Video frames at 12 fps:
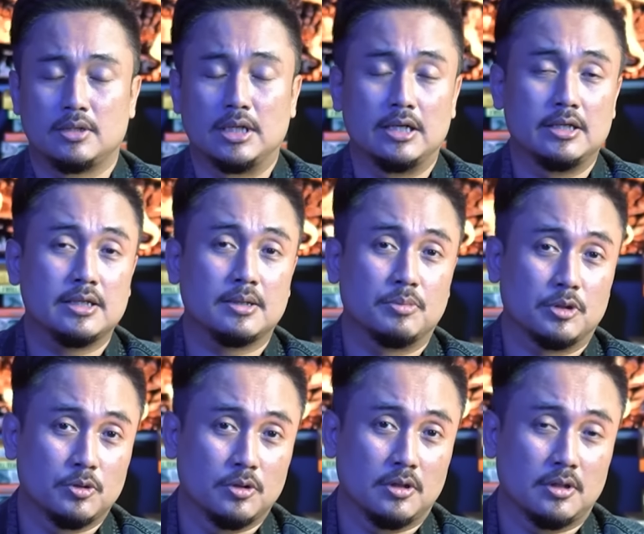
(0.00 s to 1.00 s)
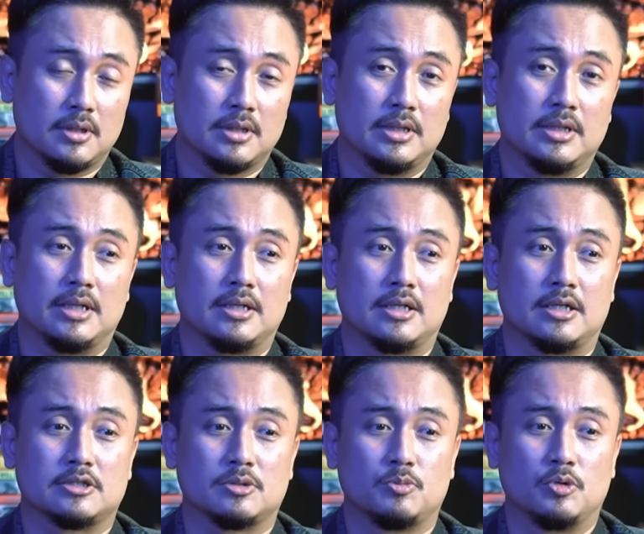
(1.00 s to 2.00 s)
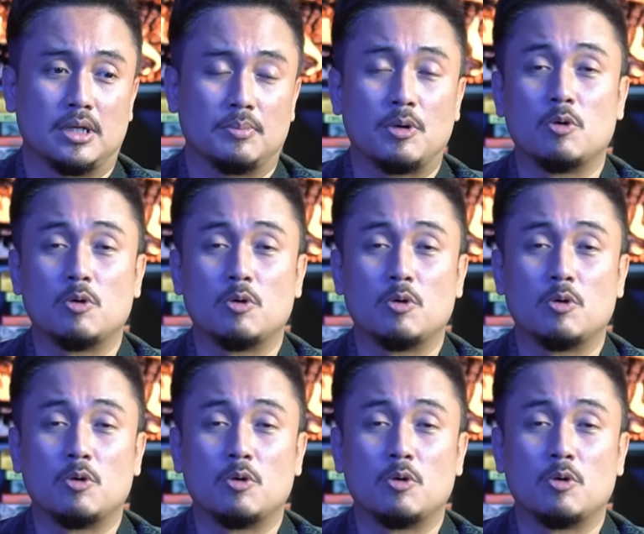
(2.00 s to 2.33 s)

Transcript: Dalihnya betul, ini adalah sebuah